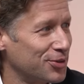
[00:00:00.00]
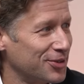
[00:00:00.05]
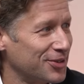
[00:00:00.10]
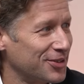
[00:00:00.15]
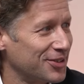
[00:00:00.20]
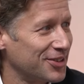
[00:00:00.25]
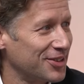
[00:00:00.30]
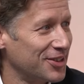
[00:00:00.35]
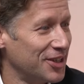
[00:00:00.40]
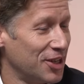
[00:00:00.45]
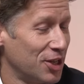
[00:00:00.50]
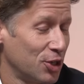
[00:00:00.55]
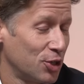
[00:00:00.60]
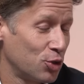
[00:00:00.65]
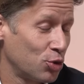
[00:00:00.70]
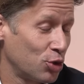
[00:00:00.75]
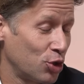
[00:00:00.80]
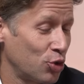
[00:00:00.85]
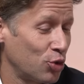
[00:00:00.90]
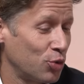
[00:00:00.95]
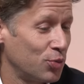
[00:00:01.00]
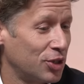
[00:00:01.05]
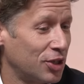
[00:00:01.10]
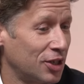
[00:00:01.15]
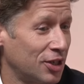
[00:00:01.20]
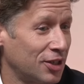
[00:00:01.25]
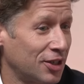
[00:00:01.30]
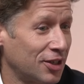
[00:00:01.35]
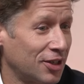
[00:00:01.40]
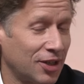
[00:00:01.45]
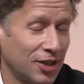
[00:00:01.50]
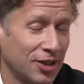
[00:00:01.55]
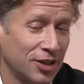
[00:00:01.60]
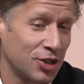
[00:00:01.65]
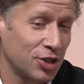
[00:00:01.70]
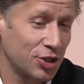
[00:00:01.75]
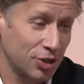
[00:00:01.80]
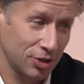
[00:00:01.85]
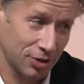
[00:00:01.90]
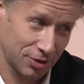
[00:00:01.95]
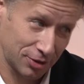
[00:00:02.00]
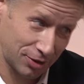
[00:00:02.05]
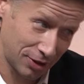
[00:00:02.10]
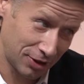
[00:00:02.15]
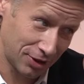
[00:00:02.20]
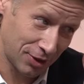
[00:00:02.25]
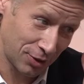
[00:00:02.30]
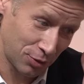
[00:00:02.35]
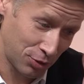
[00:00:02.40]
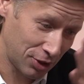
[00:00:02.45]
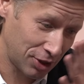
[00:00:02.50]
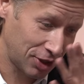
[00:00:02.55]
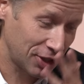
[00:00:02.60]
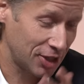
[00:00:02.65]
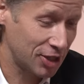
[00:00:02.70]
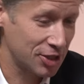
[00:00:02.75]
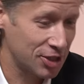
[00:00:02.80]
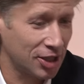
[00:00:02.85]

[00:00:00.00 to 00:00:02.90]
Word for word: Но любой, кто возвращается, но, так она, говорит. Она же довольно такая